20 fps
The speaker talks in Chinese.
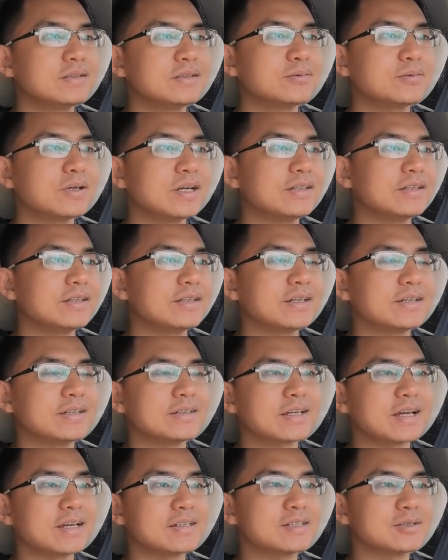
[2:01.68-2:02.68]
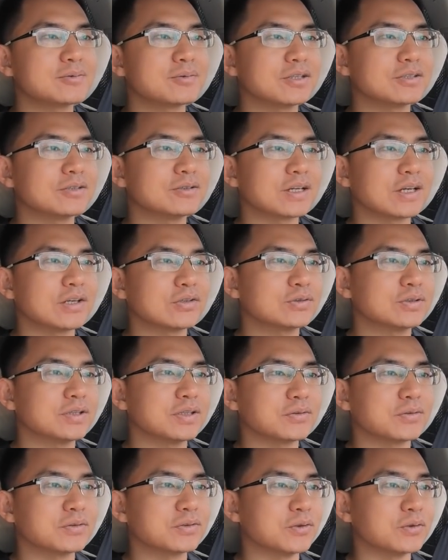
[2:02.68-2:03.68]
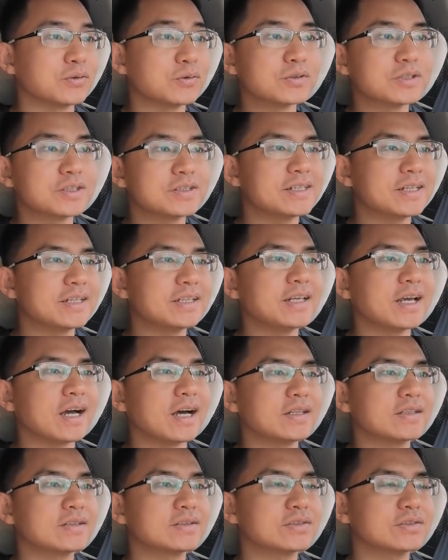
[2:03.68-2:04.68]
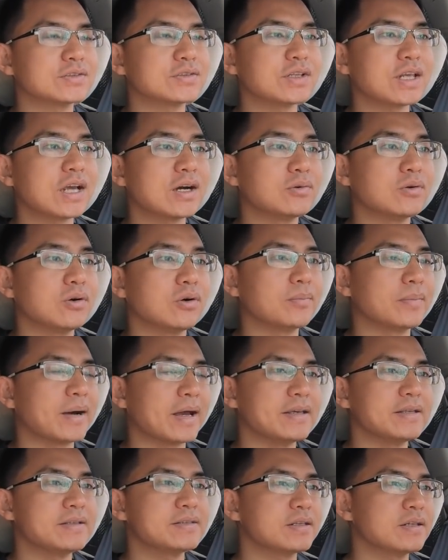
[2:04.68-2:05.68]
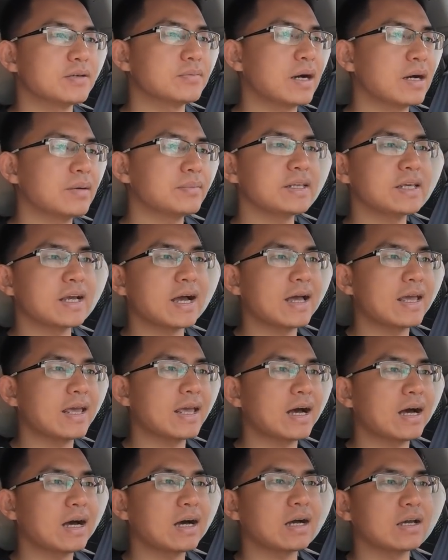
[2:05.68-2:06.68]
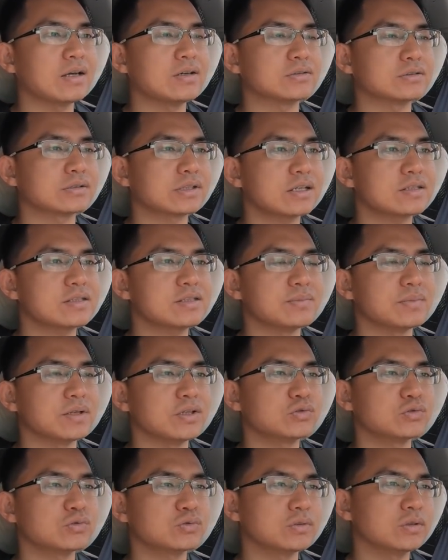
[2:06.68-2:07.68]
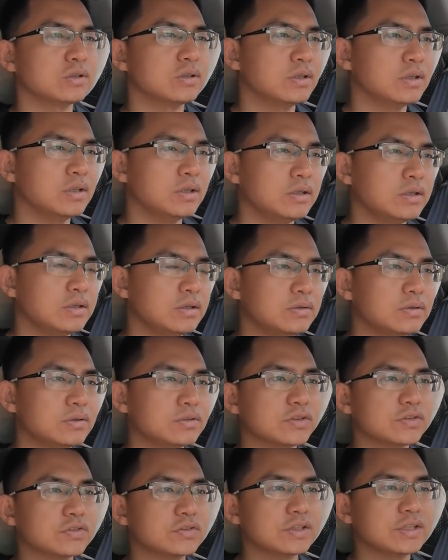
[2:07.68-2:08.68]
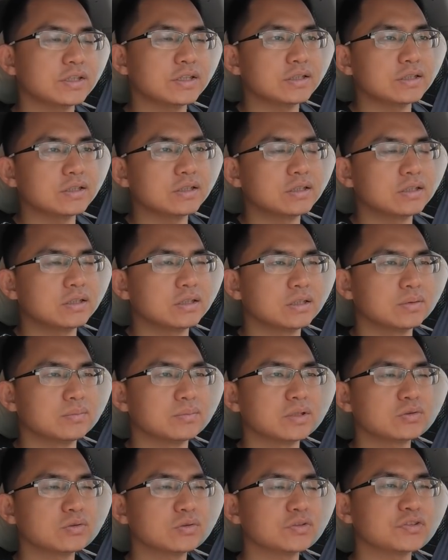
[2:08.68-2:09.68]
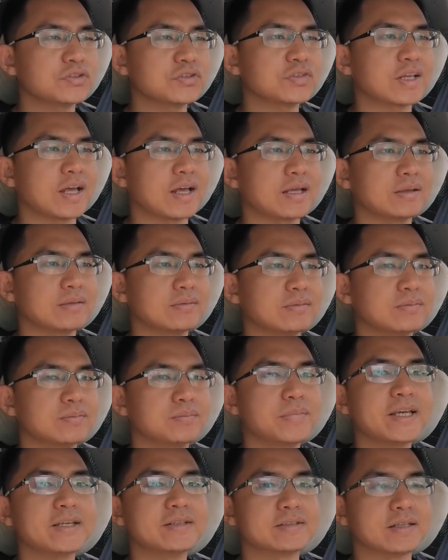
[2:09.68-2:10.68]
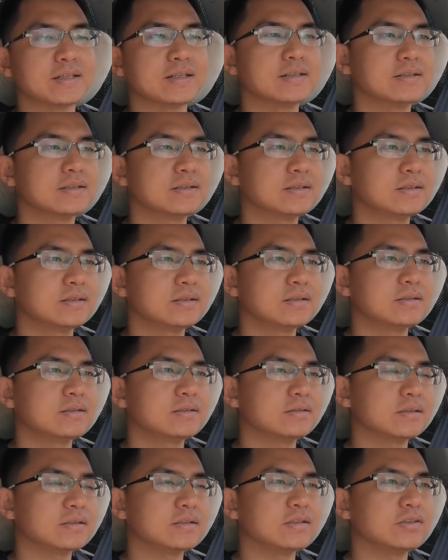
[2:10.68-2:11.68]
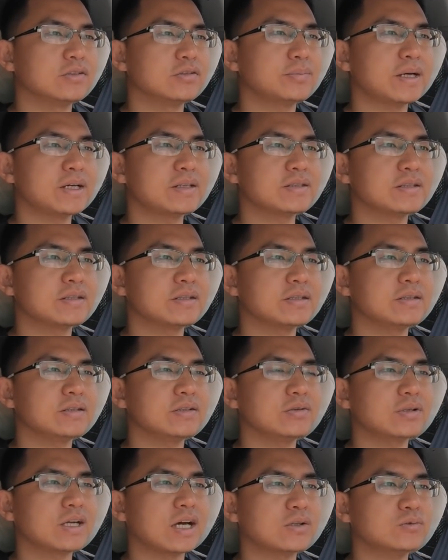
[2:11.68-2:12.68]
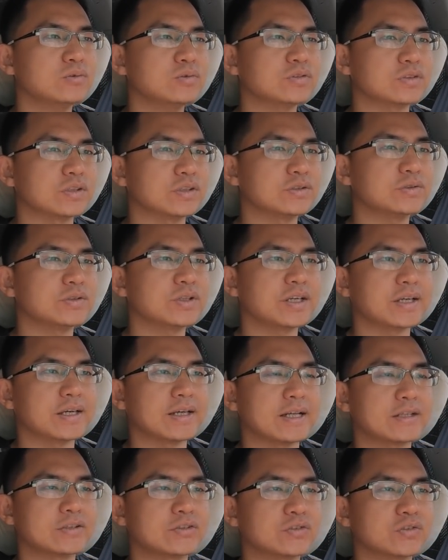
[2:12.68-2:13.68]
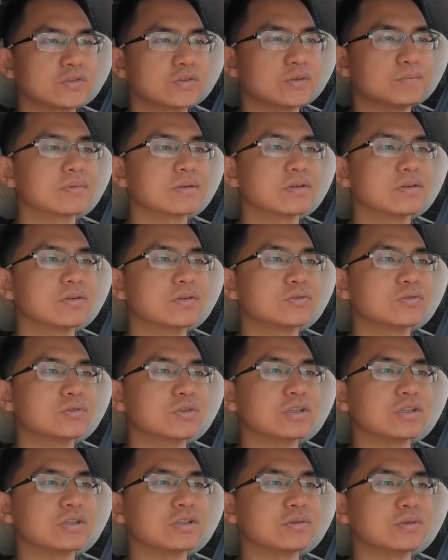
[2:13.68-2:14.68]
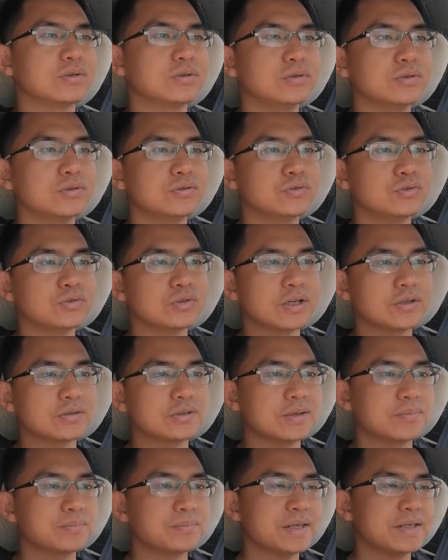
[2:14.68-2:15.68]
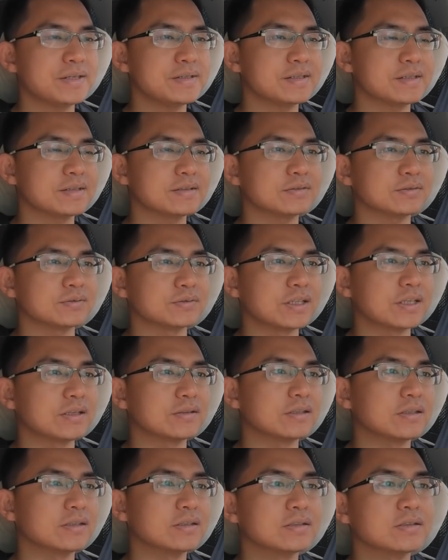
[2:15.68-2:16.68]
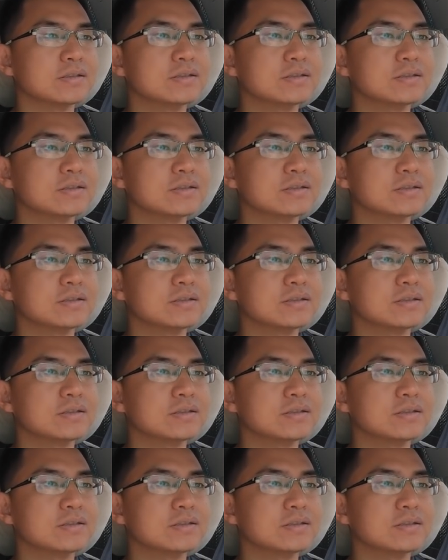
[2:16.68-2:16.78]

另外呢，也很感谢网友给出很多有用的建议啊，就是让我买一些妈咪爱啊，还有大青霉素，或者是那个蒙脱石散备着，等以后半斤又拉肚子了就可以给它吃。所以呢，我会去药店备一些这种药的，